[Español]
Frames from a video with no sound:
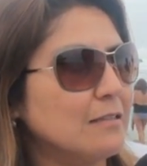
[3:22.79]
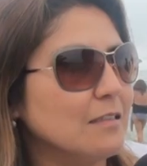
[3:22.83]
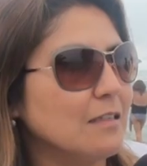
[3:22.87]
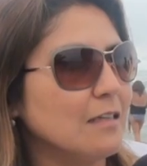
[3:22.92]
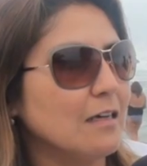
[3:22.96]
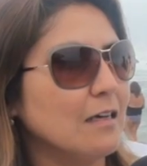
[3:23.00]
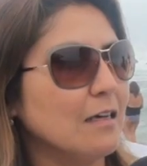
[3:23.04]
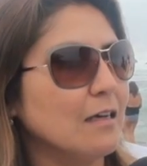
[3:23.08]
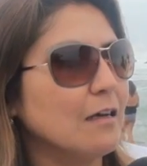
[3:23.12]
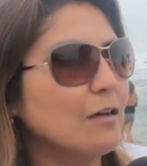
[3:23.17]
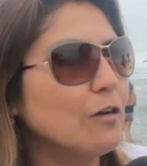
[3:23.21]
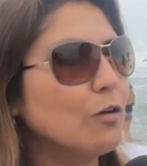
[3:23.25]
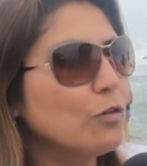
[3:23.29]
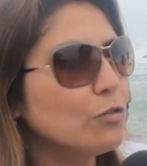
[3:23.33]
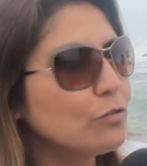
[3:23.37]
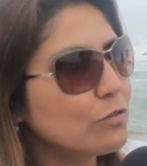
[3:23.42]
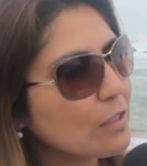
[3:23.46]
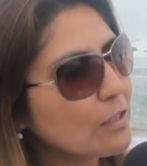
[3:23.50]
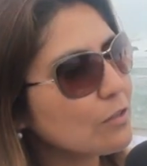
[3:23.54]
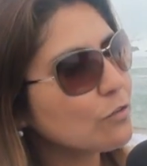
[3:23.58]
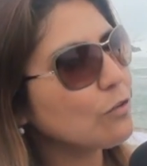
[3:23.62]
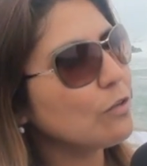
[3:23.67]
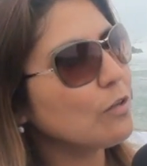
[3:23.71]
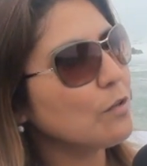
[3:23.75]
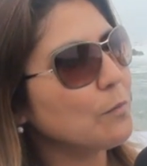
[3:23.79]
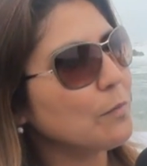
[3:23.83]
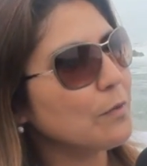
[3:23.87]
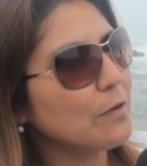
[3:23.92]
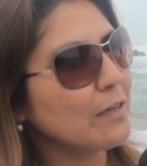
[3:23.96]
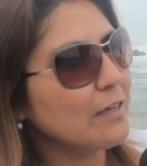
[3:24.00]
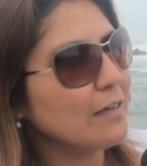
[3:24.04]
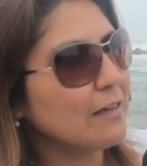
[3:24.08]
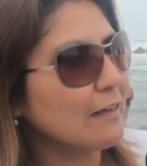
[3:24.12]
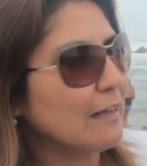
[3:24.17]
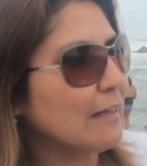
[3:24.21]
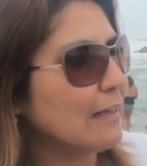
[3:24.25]
Así que contentos de
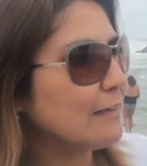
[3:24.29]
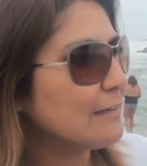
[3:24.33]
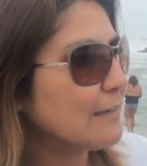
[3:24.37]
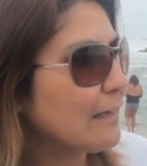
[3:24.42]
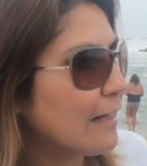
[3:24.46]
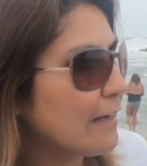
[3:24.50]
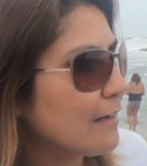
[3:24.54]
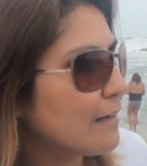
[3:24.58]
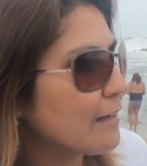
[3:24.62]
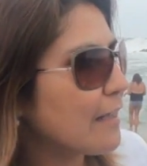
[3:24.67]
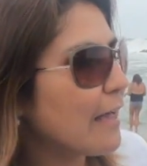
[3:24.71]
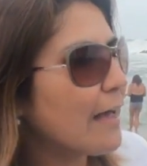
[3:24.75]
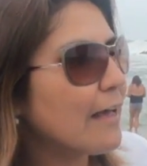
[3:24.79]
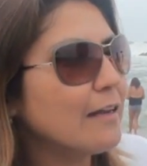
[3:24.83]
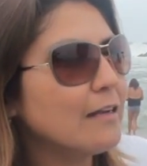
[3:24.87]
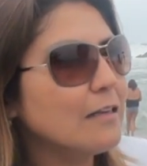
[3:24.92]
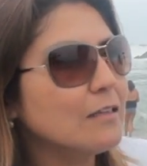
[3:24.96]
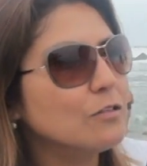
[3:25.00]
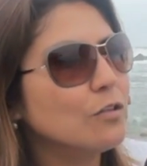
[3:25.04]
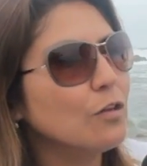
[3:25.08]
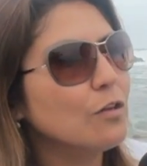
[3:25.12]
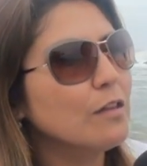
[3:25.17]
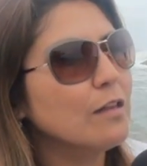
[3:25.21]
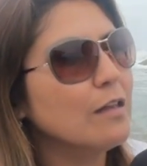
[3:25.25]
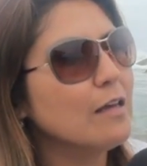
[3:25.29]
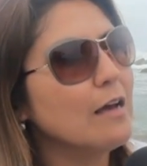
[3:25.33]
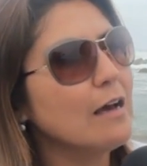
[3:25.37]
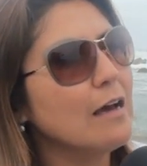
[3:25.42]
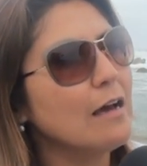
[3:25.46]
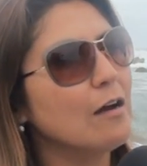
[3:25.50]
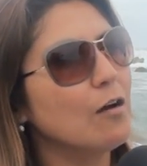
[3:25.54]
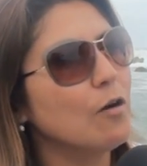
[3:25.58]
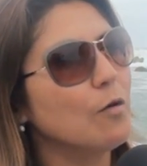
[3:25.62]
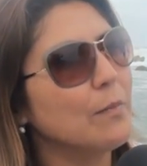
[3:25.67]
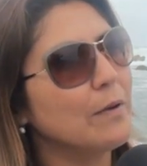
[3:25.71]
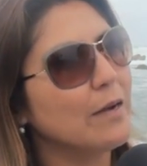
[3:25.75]
poder estar ya en estos
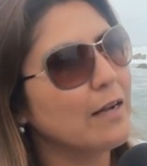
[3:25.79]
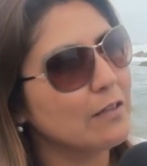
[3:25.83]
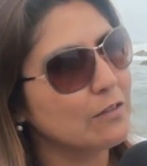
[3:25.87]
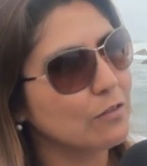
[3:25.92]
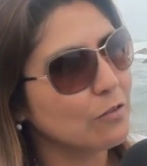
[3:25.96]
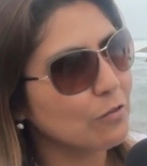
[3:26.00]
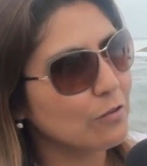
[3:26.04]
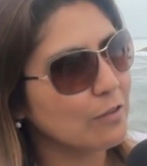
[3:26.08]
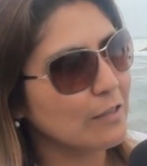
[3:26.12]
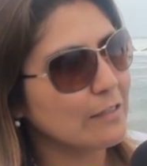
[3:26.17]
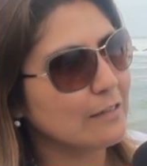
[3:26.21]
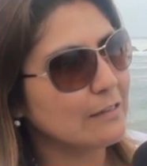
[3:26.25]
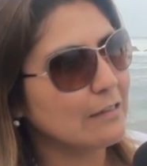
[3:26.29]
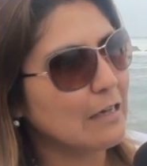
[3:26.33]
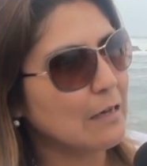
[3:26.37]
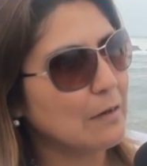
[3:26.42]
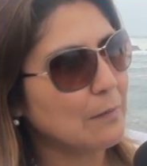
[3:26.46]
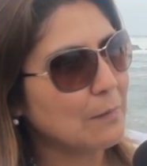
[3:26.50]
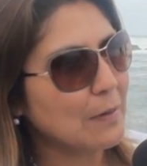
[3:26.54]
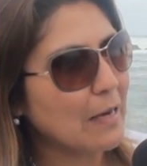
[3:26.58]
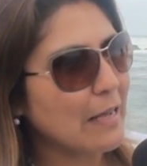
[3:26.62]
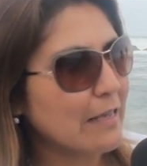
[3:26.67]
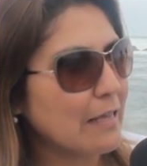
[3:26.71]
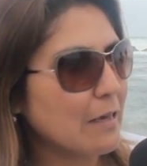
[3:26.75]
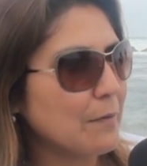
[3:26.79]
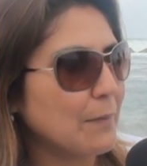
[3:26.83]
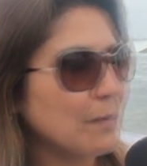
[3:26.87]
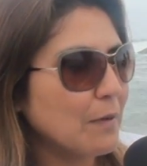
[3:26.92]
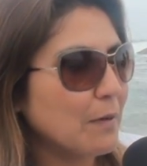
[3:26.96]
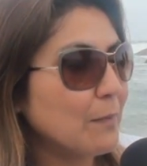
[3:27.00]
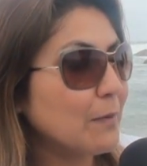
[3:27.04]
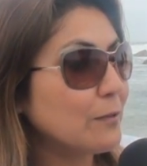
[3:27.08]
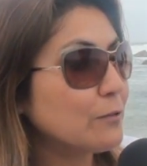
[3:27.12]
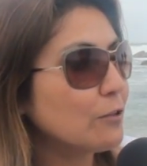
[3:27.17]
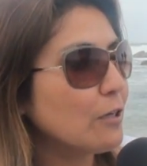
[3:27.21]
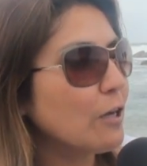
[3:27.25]
días operando con esta playa
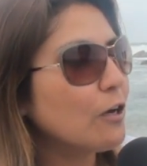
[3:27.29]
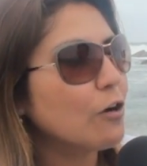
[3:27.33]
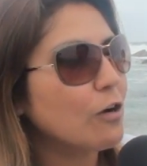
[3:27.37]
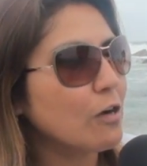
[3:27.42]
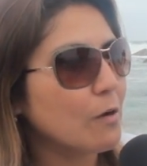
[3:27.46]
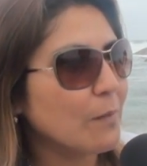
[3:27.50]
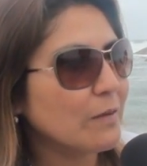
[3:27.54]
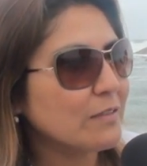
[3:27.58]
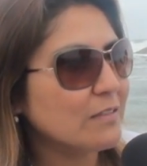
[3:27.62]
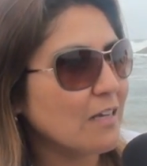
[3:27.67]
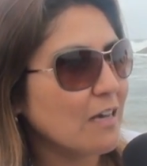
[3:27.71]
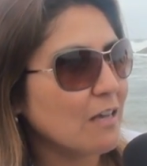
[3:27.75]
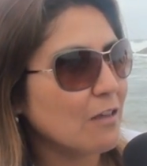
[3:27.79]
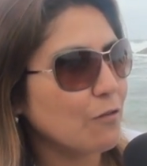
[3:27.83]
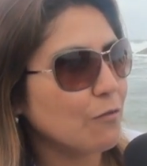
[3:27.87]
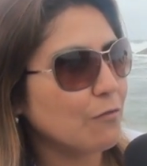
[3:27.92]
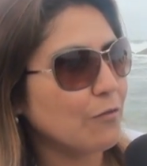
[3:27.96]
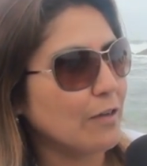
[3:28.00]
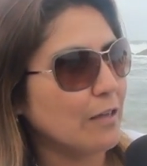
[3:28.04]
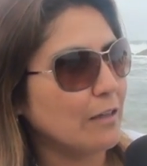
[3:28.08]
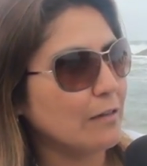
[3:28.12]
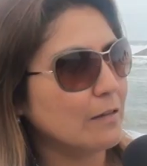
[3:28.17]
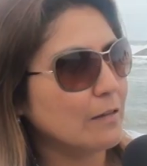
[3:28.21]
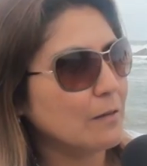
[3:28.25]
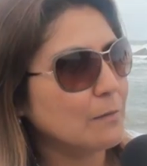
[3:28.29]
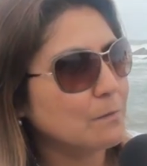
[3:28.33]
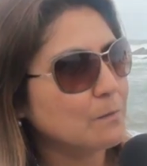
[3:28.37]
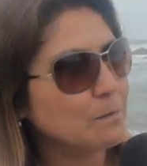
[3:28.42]
para personas con capacidades diferentes.